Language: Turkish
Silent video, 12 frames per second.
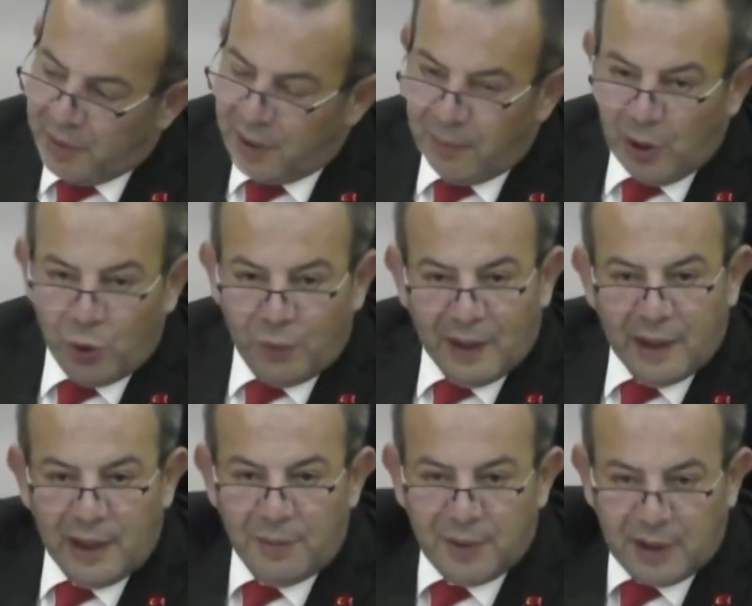bizim de
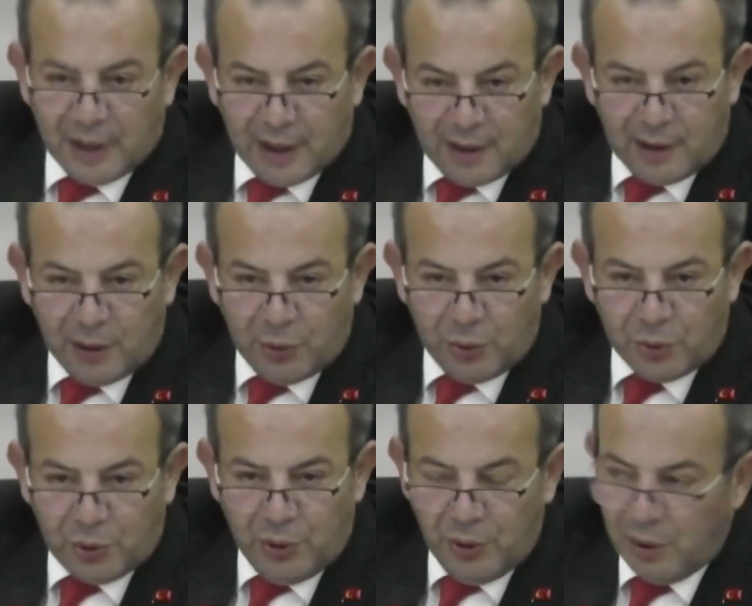güvendiğimizi tehdit
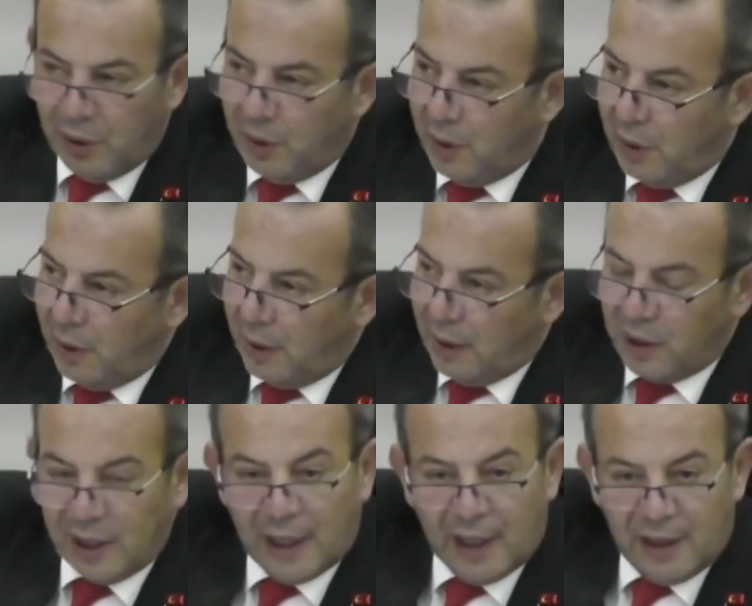ediyorsun.
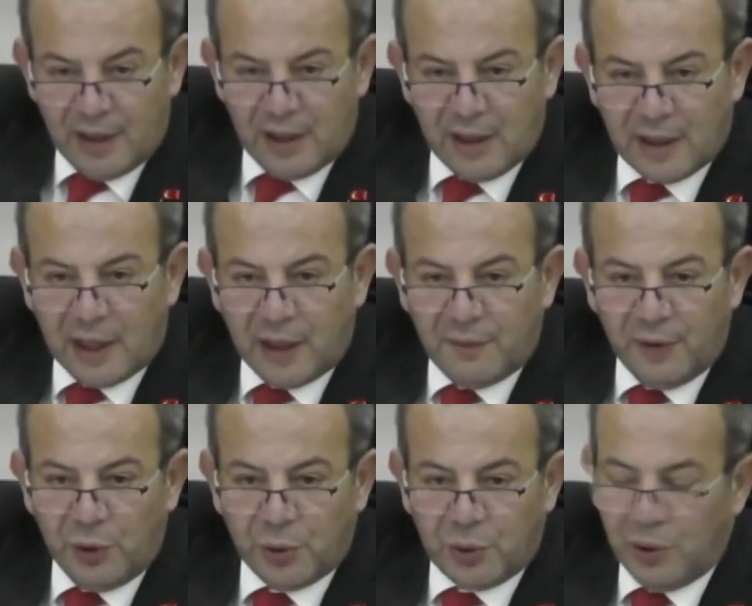İsrail'e de cesaret
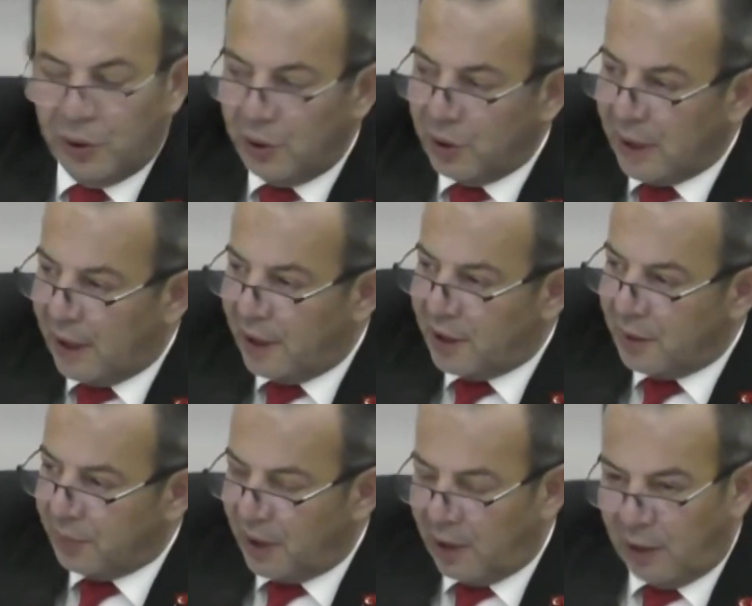veriyorsun.
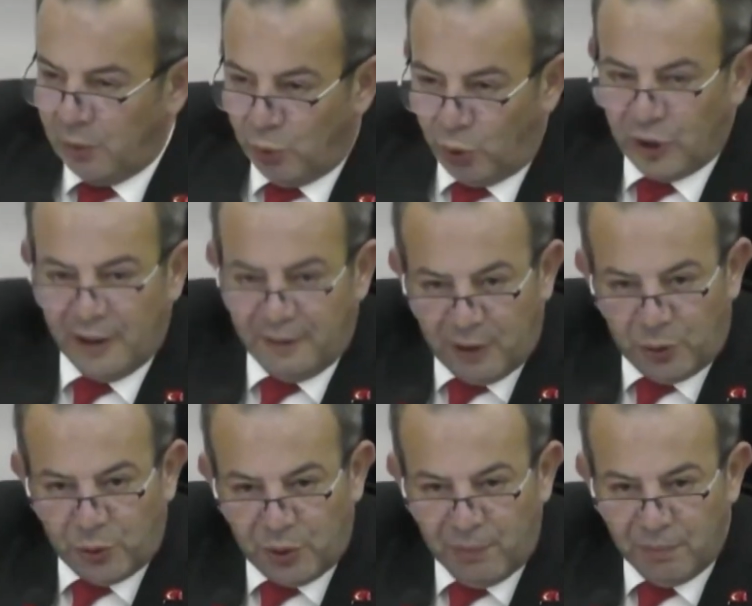Kardeşim sana nota
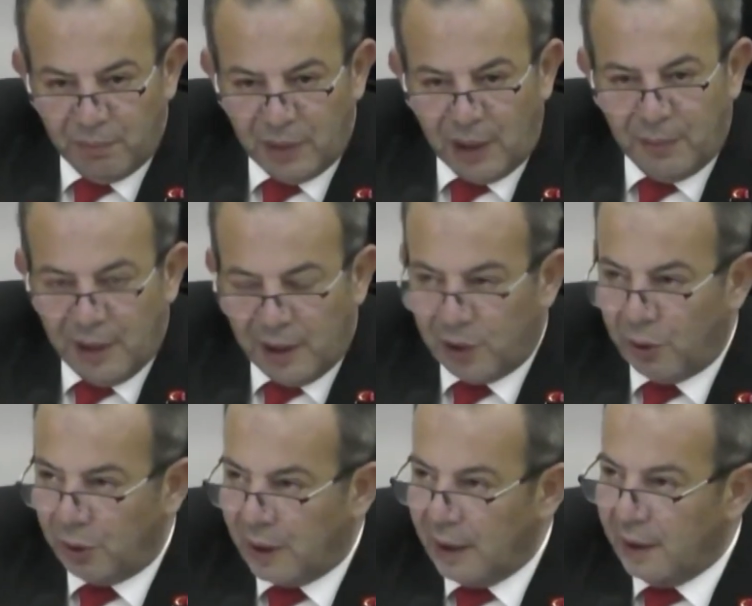veriyorum
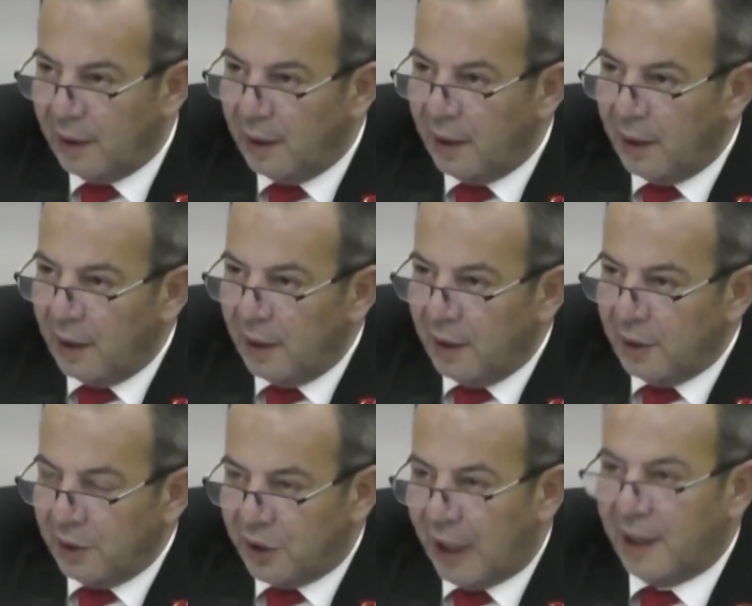Amerika olarak.
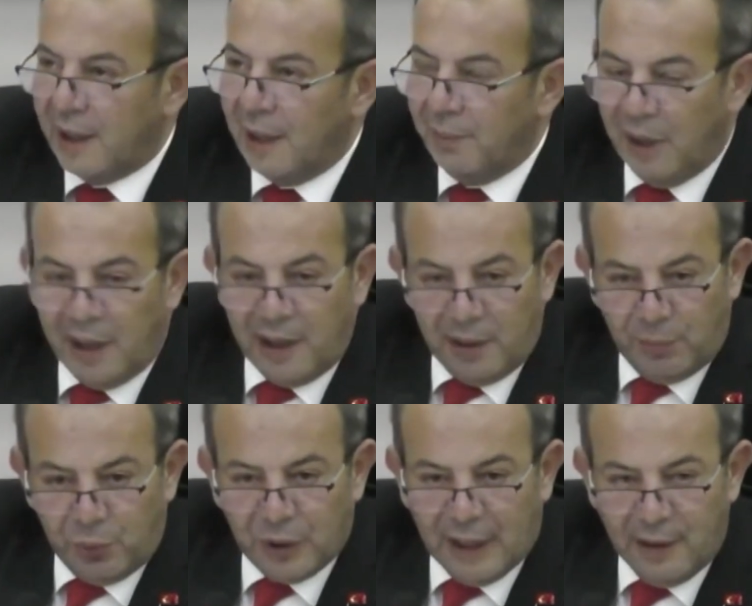Çek
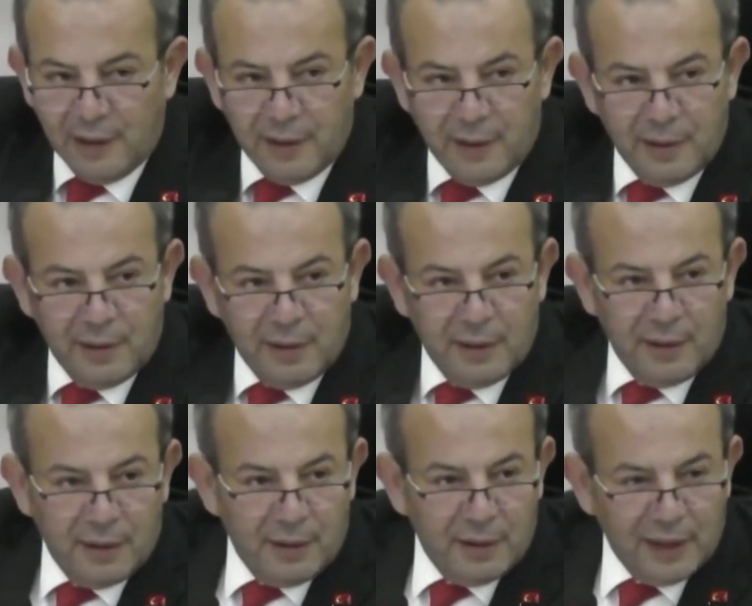gemilerini buradan.
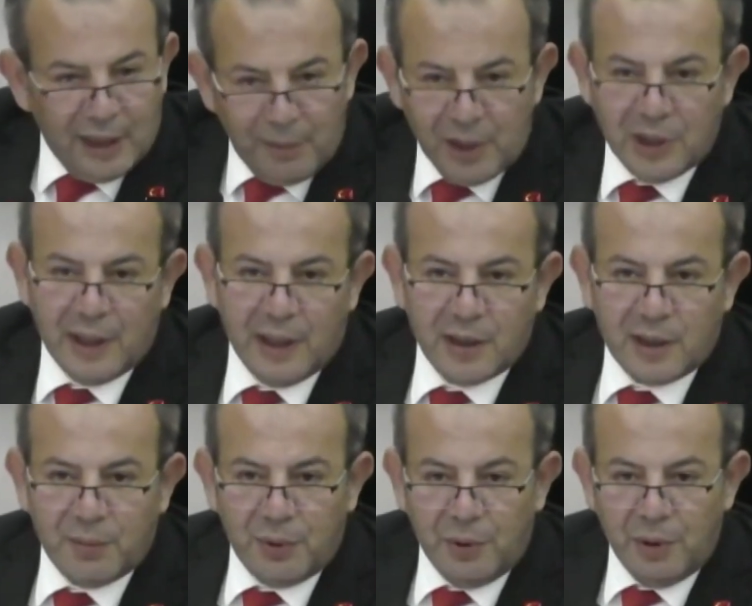Deme
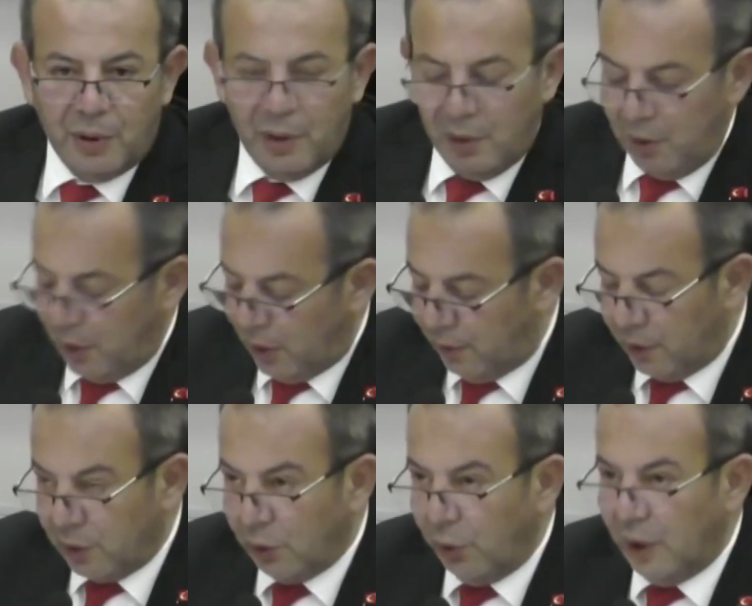çağrısı bu.
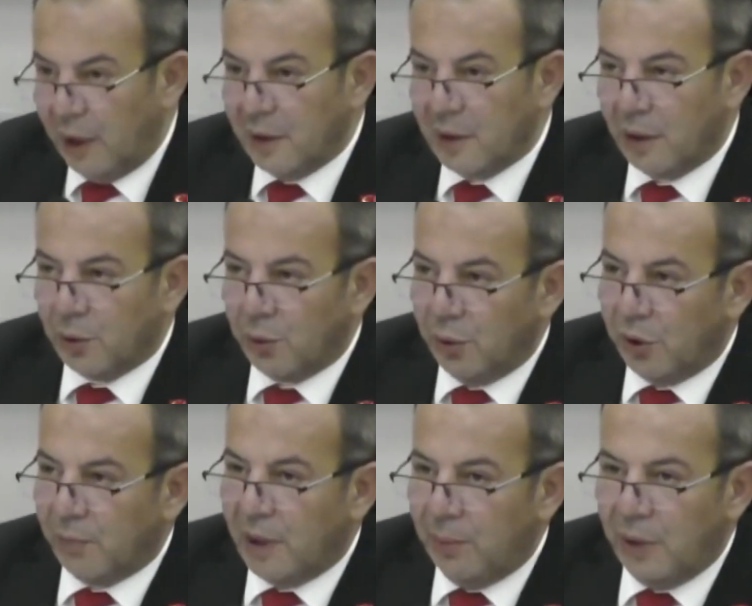Evet oylarınıza
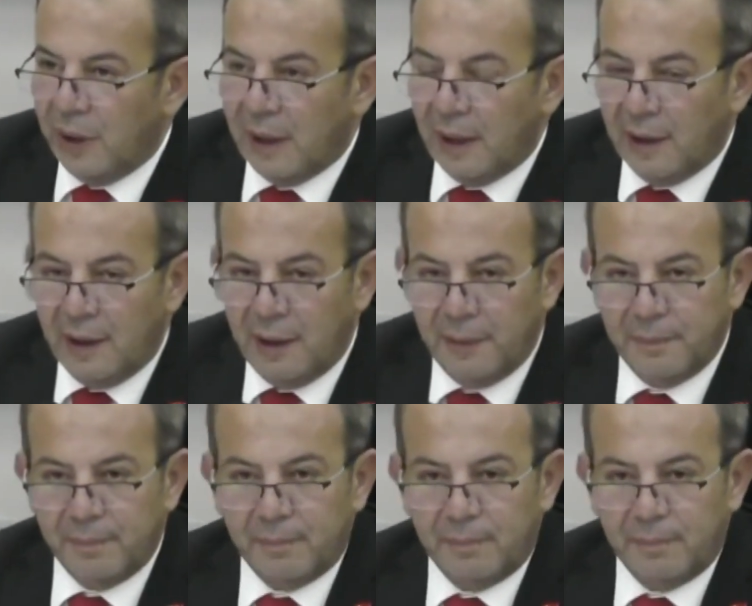sunuyorum. Kabul edenler